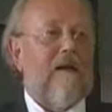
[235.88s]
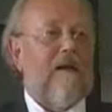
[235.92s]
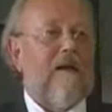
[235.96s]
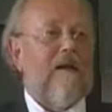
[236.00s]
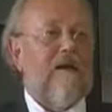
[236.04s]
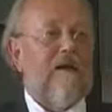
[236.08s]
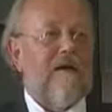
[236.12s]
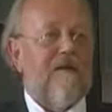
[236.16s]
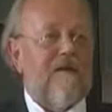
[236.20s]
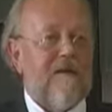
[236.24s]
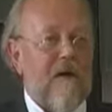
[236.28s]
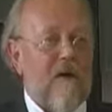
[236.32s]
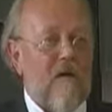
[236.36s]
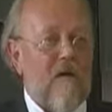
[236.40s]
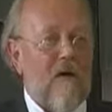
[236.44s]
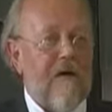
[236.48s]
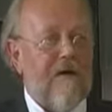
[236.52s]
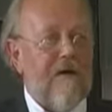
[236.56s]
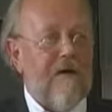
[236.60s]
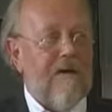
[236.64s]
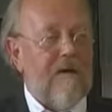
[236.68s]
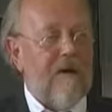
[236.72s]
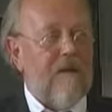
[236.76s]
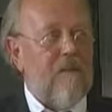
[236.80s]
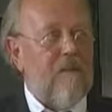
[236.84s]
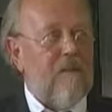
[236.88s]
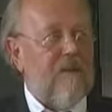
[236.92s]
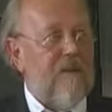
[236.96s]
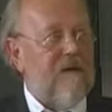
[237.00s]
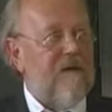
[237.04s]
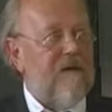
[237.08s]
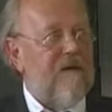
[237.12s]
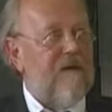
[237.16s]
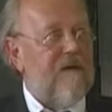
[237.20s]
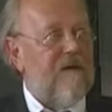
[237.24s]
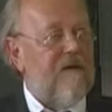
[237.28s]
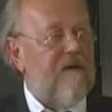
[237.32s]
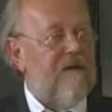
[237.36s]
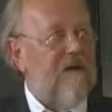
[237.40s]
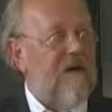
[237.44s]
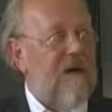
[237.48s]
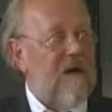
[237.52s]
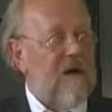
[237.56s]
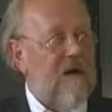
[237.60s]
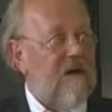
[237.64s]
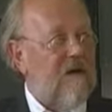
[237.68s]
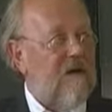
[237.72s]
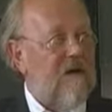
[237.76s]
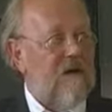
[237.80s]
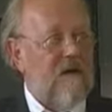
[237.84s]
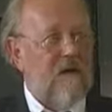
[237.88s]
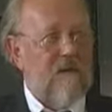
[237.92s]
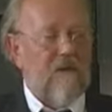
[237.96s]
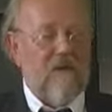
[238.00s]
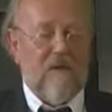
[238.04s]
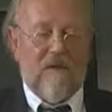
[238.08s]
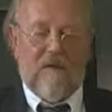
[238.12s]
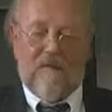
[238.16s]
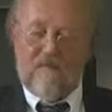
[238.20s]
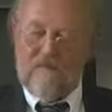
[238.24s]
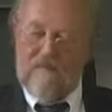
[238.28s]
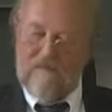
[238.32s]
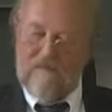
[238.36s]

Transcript: Das dauerte dann bis ins Jahr, ich glaube,